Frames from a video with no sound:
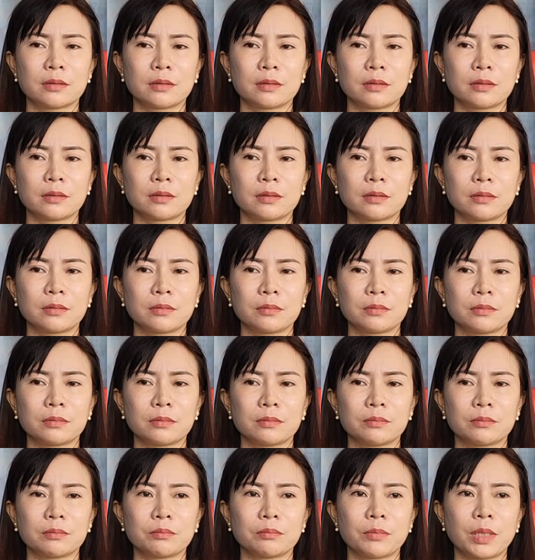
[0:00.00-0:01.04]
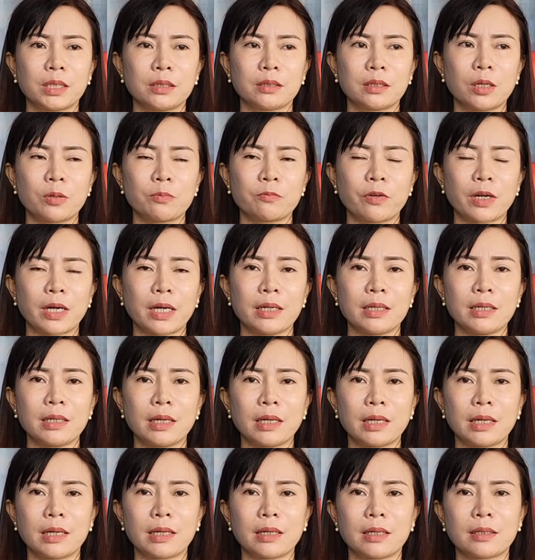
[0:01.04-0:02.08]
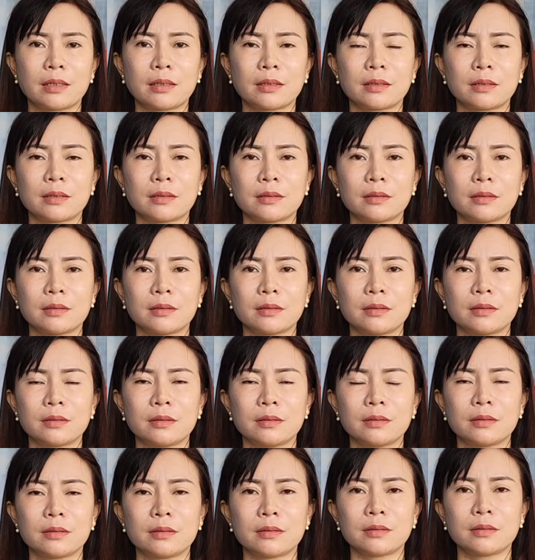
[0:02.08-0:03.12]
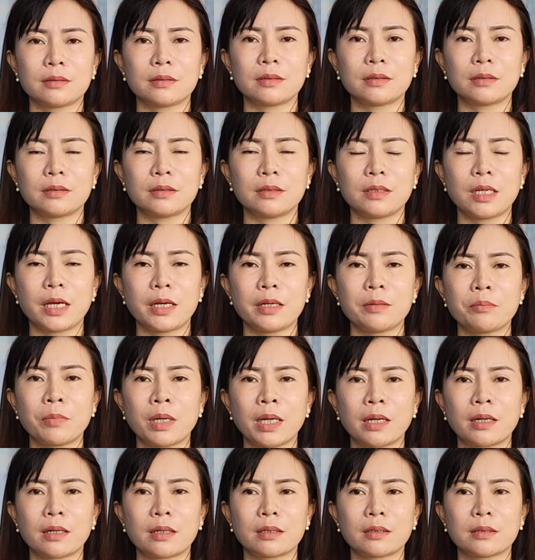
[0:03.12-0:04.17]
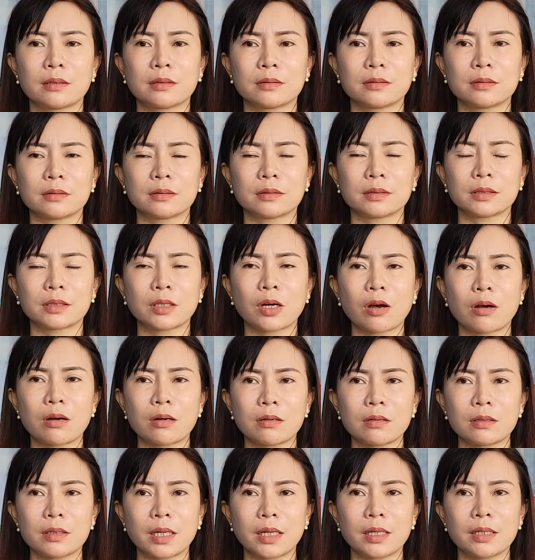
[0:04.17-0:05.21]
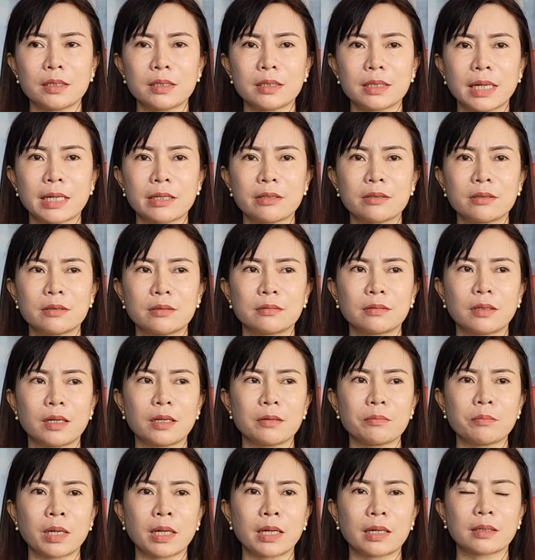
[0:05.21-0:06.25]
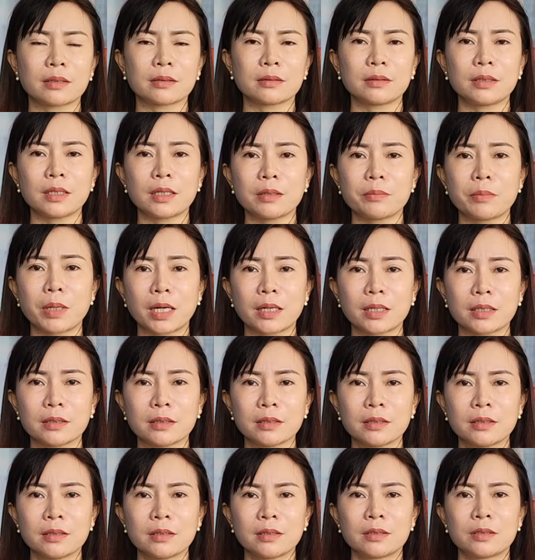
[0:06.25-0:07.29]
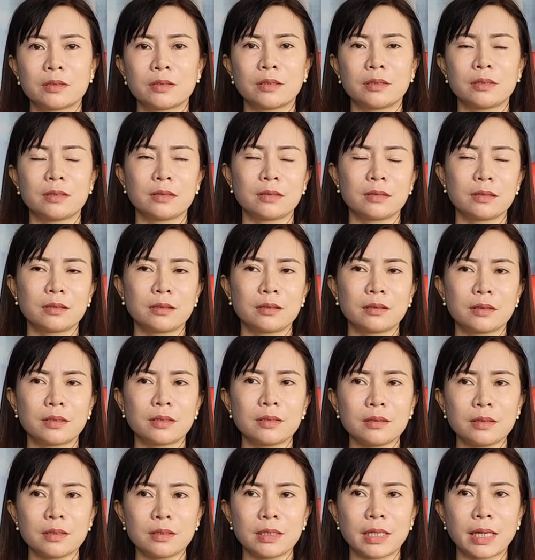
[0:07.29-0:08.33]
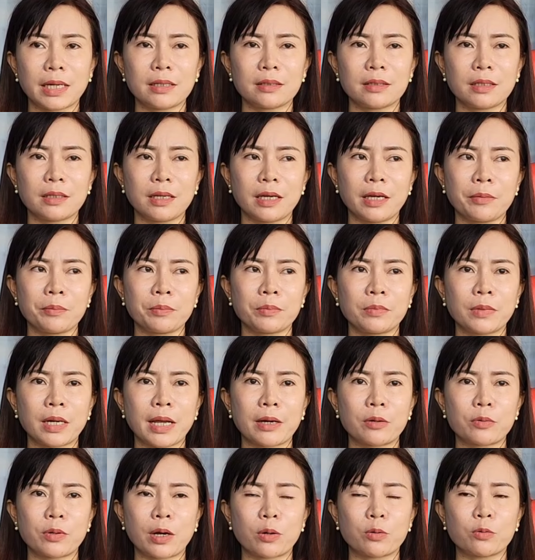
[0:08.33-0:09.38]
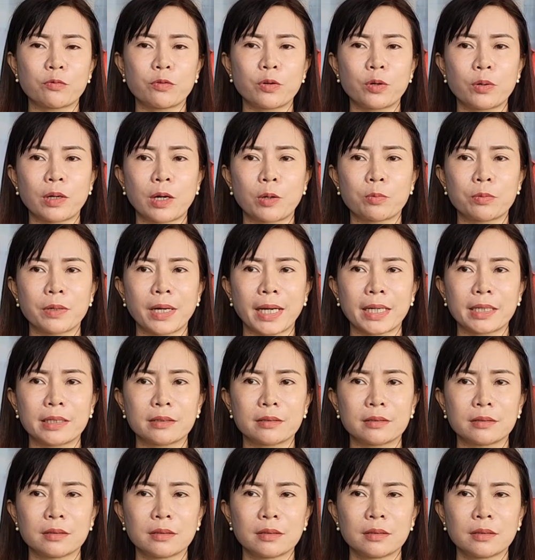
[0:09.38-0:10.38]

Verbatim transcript: à, mình không phải là người để mà có để ra đường để mà chơi bời rồi cứ như vậy thì em lao đầu vô học hành